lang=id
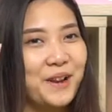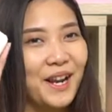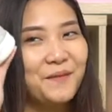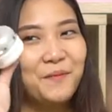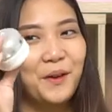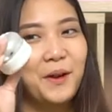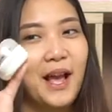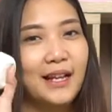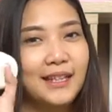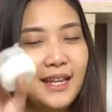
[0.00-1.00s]
abrik
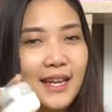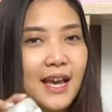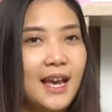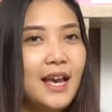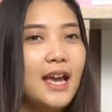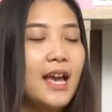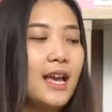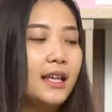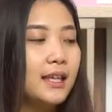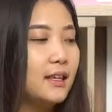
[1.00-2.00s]
produknya,
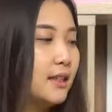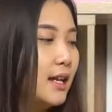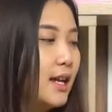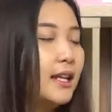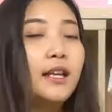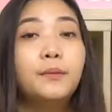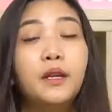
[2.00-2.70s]
kita lihat